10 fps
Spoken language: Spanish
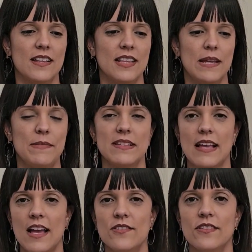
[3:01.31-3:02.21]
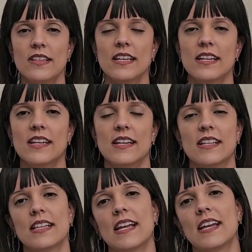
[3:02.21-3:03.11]
de mis años
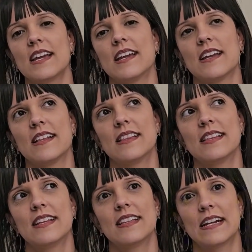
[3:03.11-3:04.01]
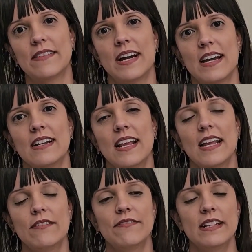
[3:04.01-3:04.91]
de, trabajar
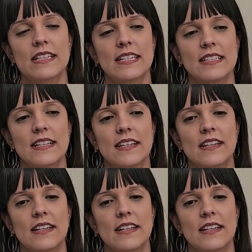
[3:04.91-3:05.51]
en el fitness,